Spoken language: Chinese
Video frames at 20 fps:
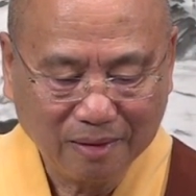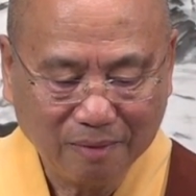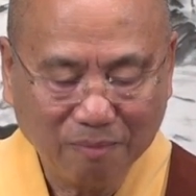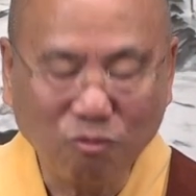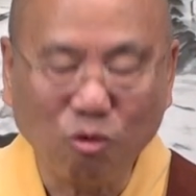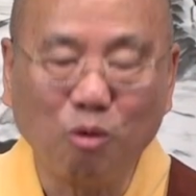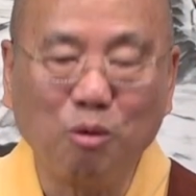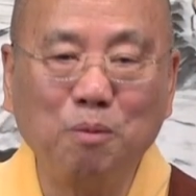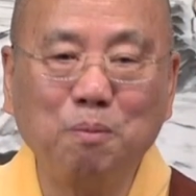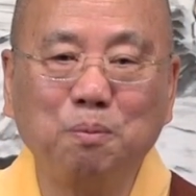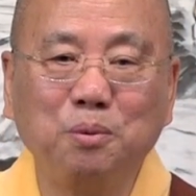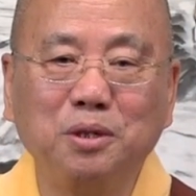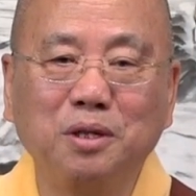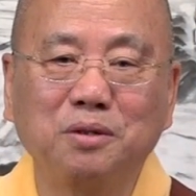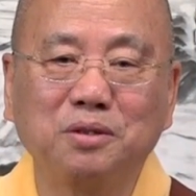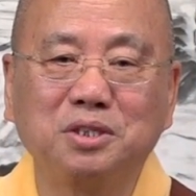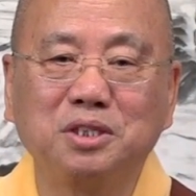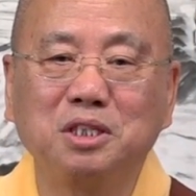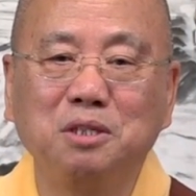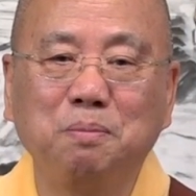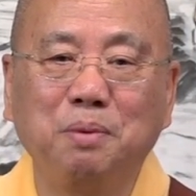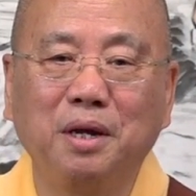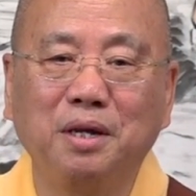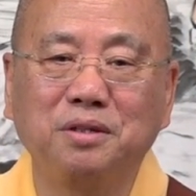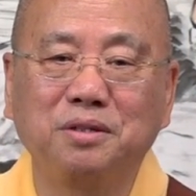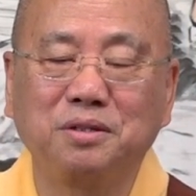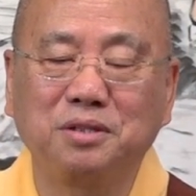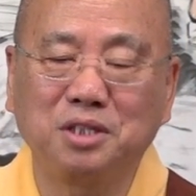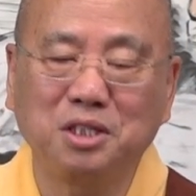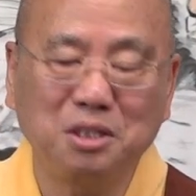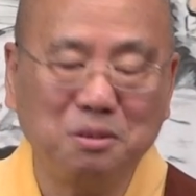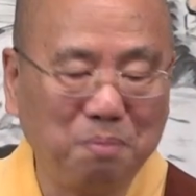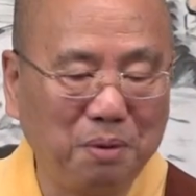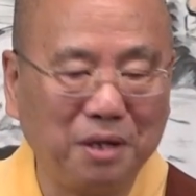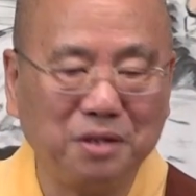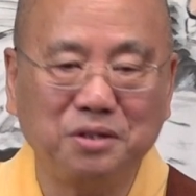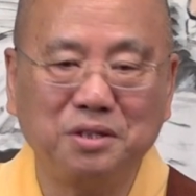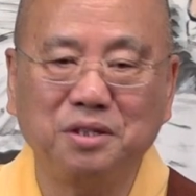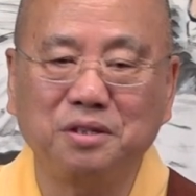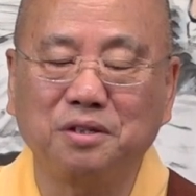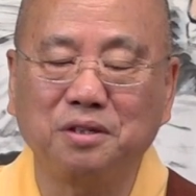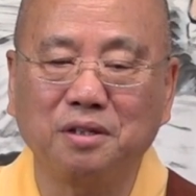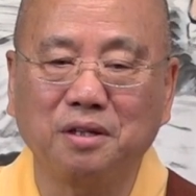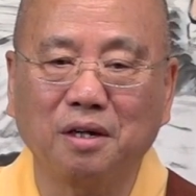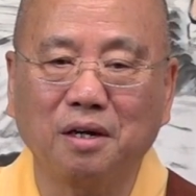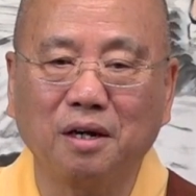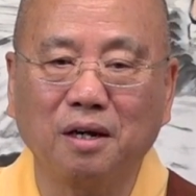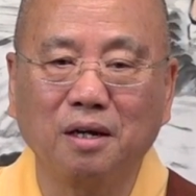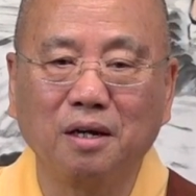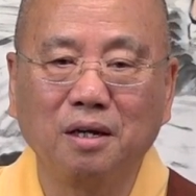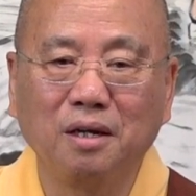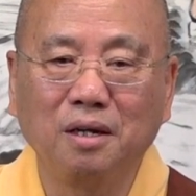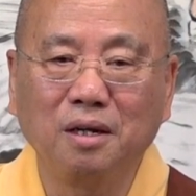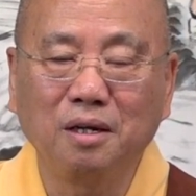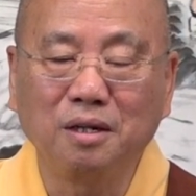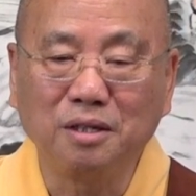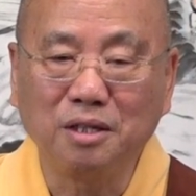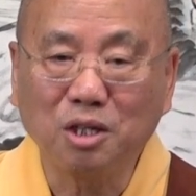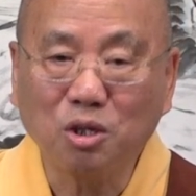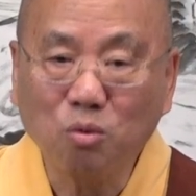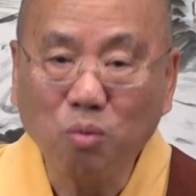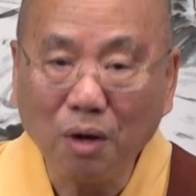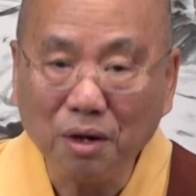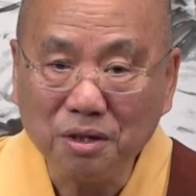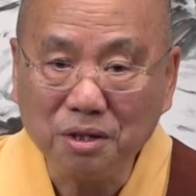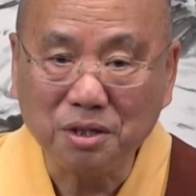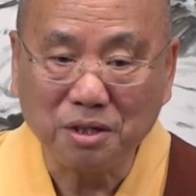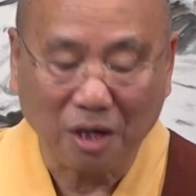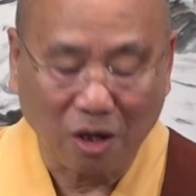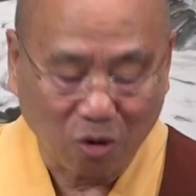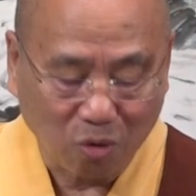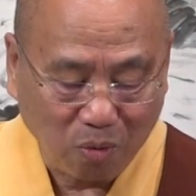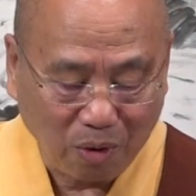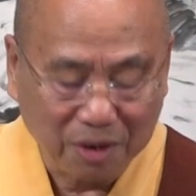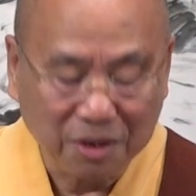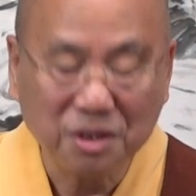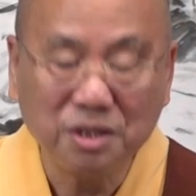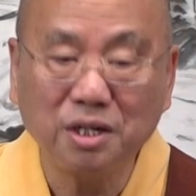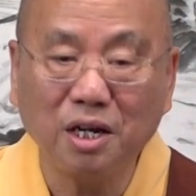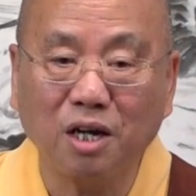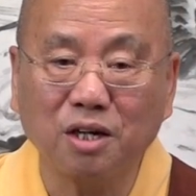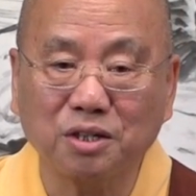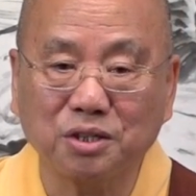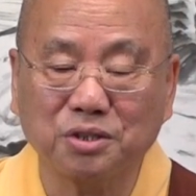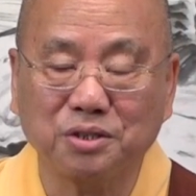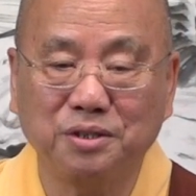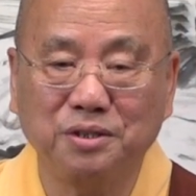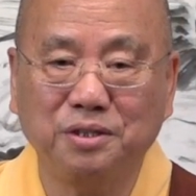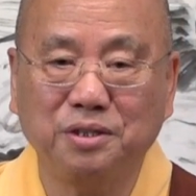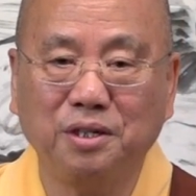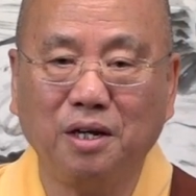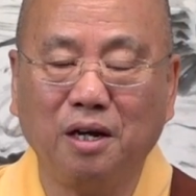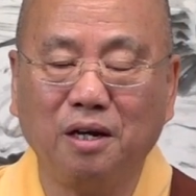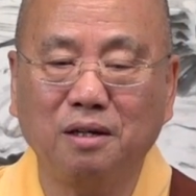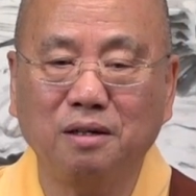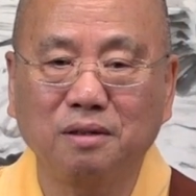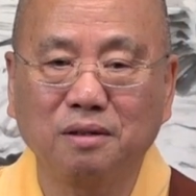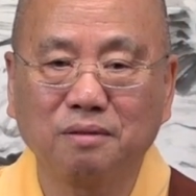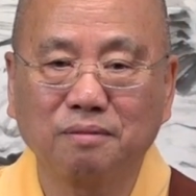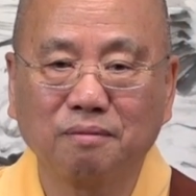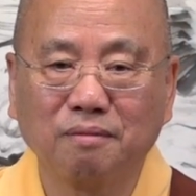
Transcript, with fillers: 我们不要欺骗欺骗自己啊！你观想观相、实相，